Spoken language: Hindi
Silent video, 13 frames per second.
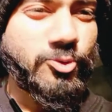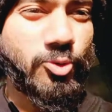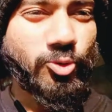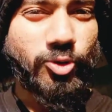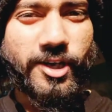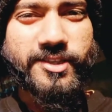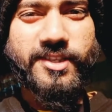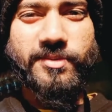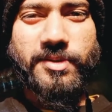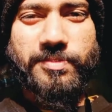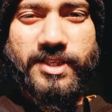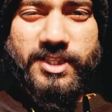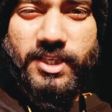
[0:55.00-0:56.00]
सो गाइज सभी
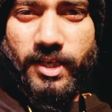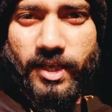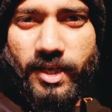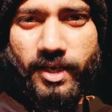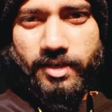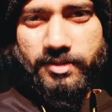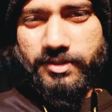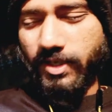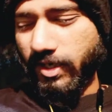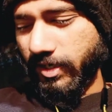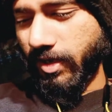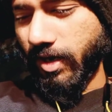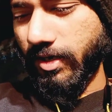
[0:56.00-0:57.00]
बज गई है
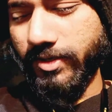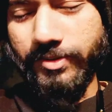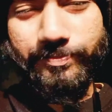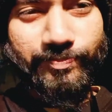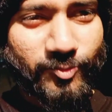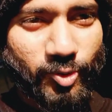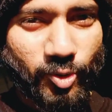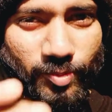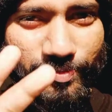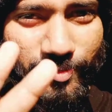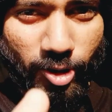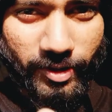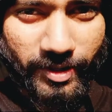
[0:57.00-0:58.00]
साढ़े आठ तो
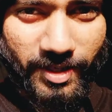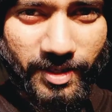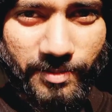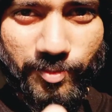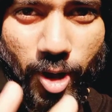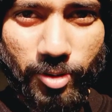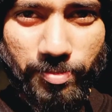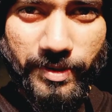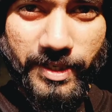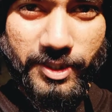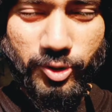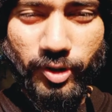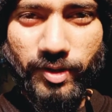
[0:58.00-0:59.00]
ब्लॉगिंग ब्लॉग
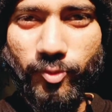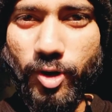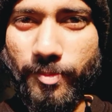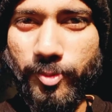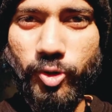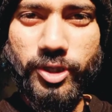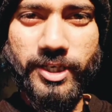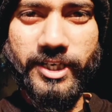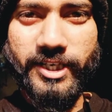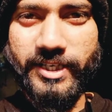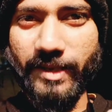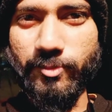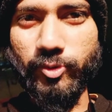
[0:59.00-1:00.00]
मेरा जो है वो अपलोड करने
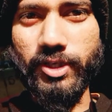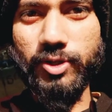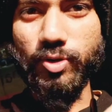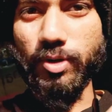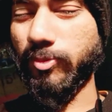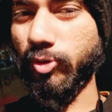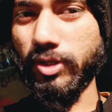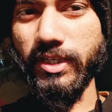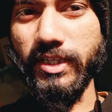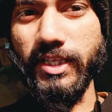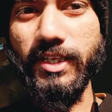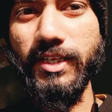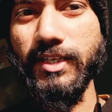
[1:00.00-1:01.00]
का टाइम हो गया तो अपलोड
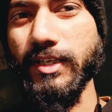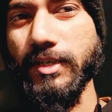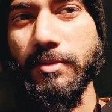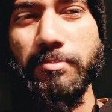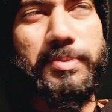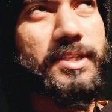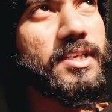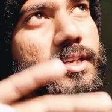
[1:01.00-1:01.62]
करते हैं पता